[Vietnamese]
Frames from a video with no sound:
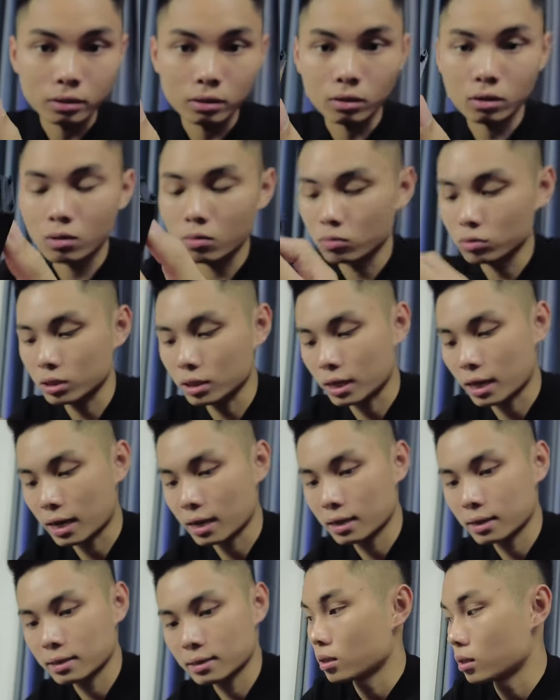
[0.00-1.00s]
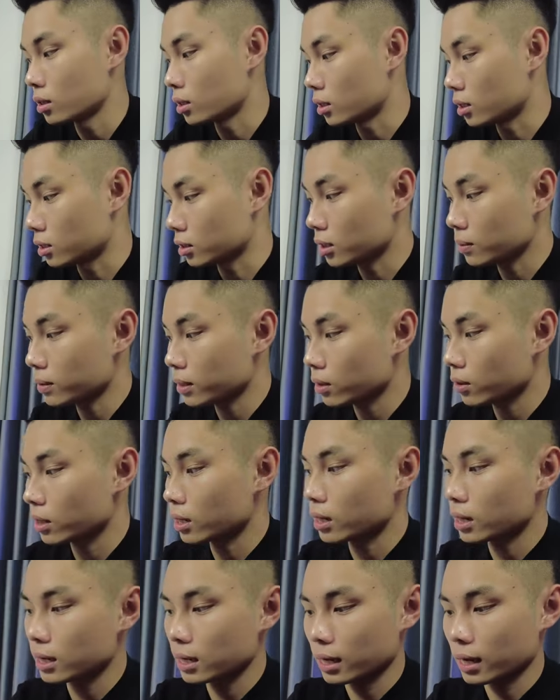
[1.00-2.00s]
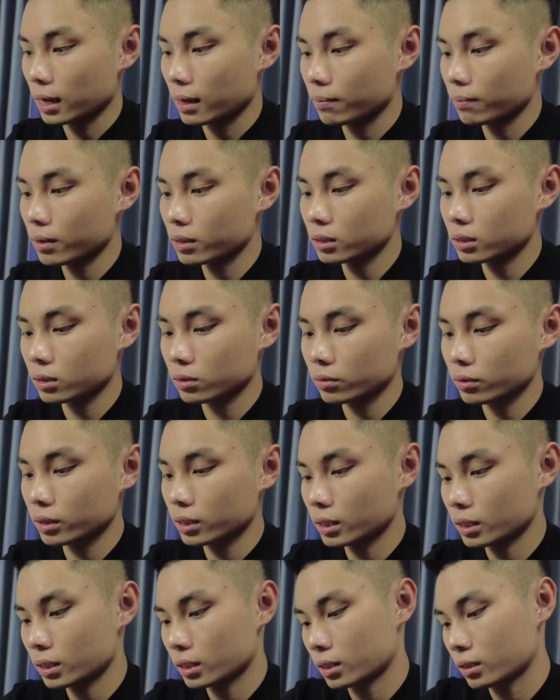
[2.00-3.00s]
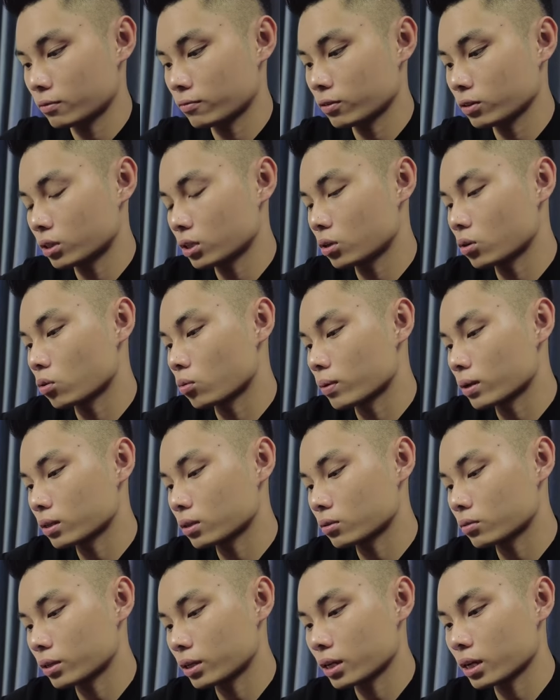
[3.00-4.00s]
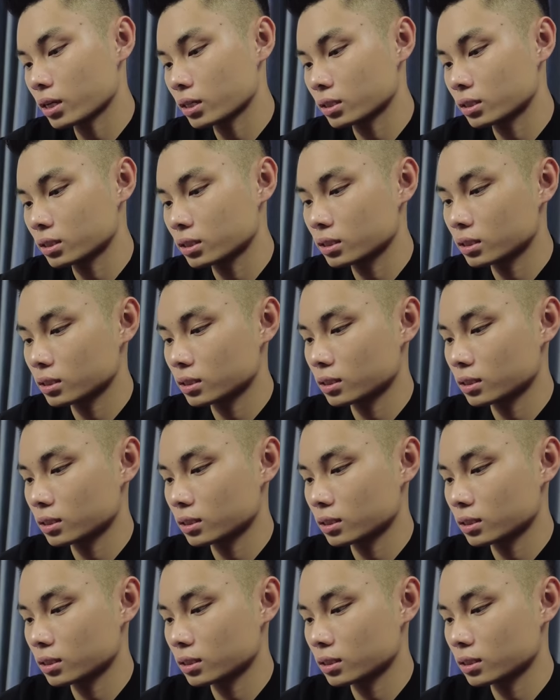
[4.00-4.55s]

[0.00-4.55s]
đó không có gì cả à, tiếp theo đến là cái battery vertical battery case